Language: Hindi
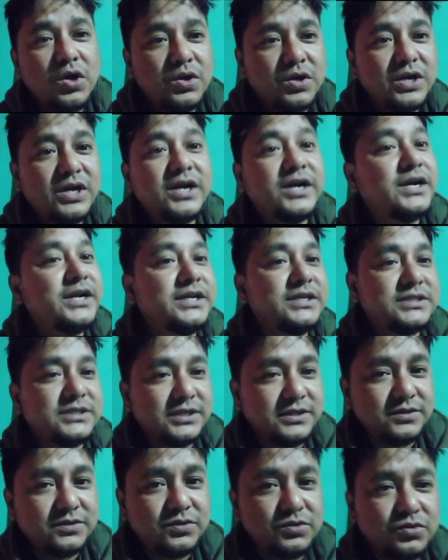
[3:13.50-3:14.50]
लर्निंग
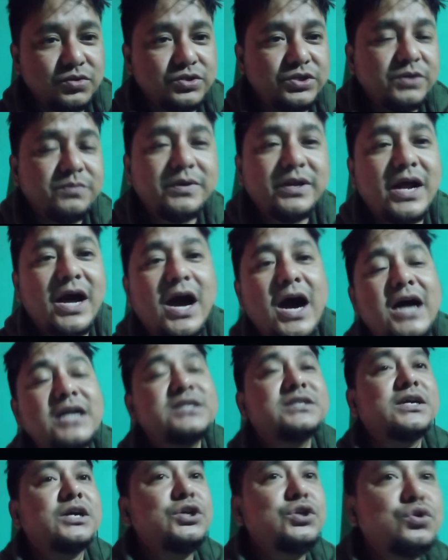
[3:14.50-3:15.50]
से तो ये मेरा
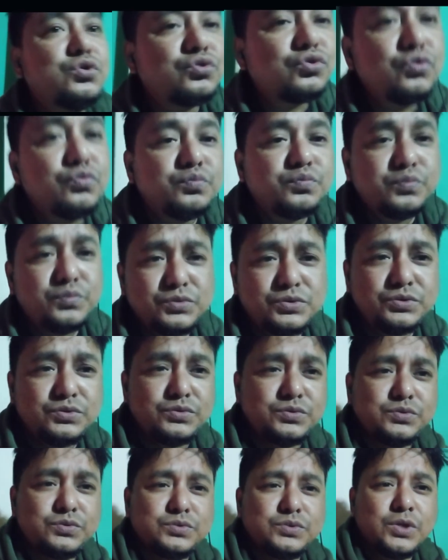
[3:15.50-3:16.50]
आज का
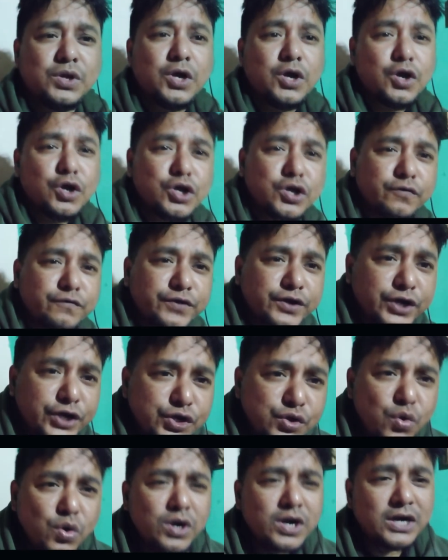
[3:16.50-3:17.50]
यूट्यूब ये
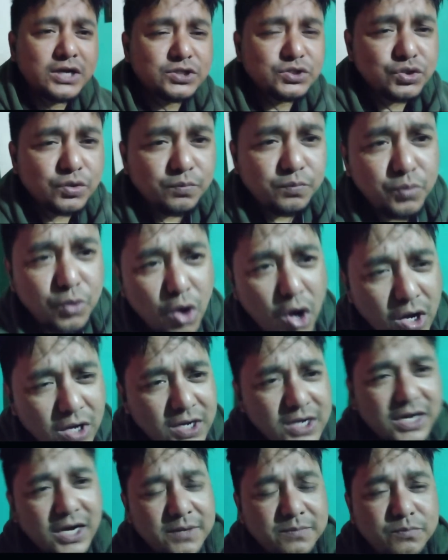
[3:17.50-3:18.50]
वीडियो का जो
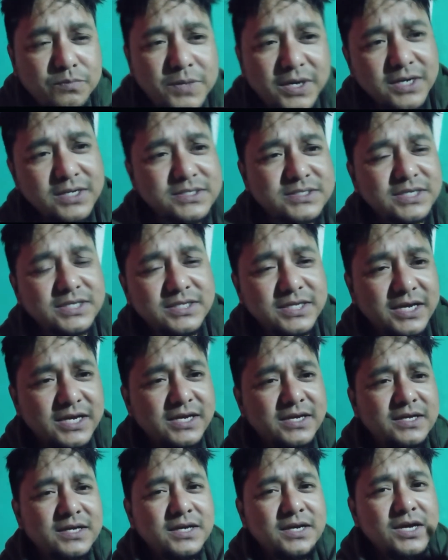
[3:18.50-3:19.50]
ब्लॉग का मकसद
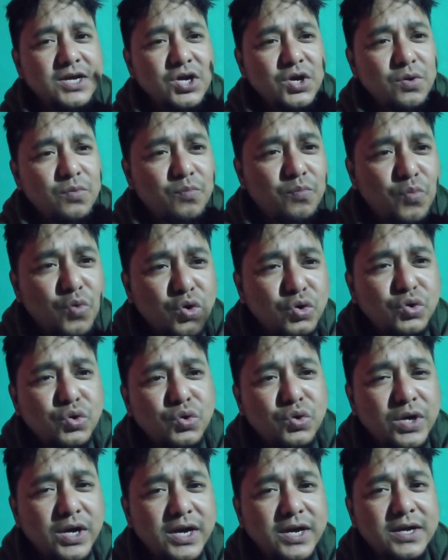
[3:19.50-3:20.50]
है
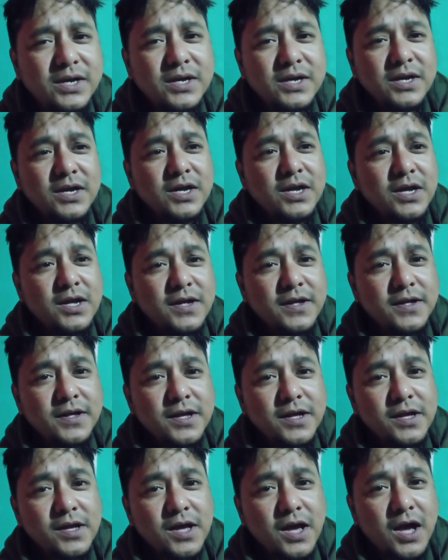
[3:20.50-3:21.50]
मोटो है
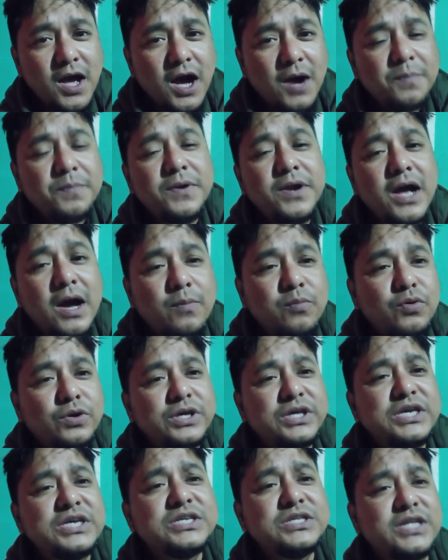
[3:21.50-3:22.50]
अपने आप
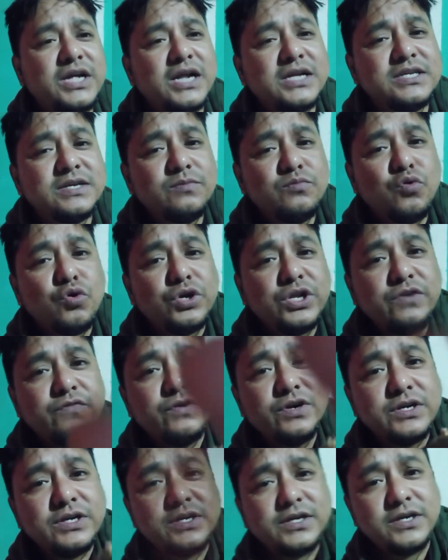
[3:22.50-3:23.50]
को किस तरह से
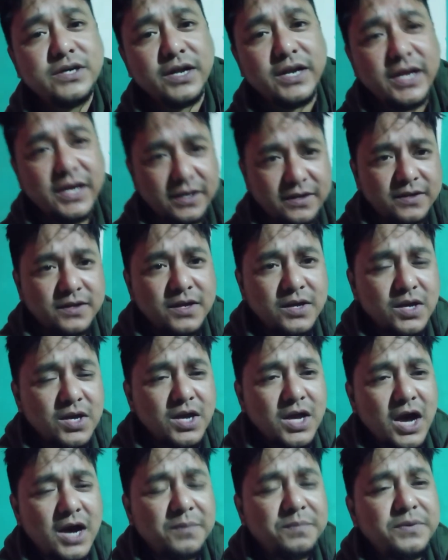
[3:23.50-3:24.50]
मोटिवेट करें
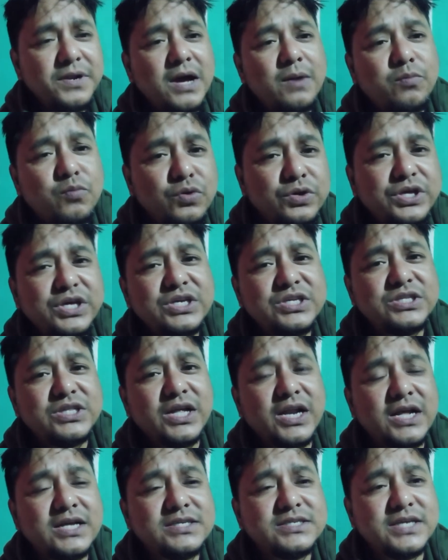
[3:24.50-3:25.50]
अपने आप को किस
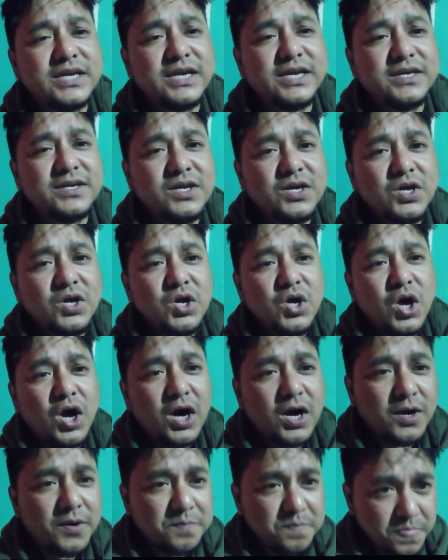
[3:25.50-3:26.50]
तरह से
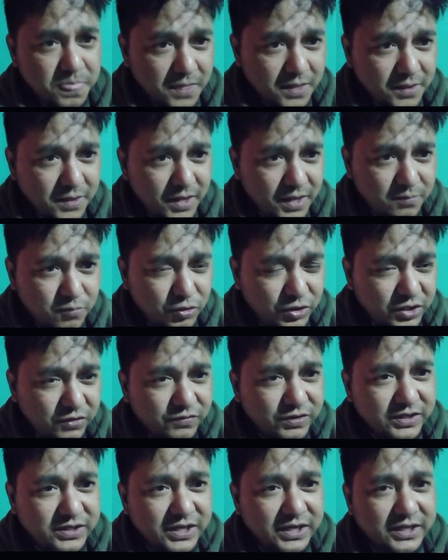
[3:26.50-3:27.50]
आ,
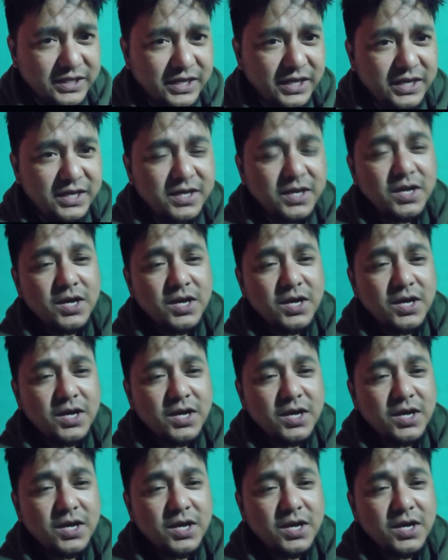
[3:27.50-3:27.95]
मोटिवेट करके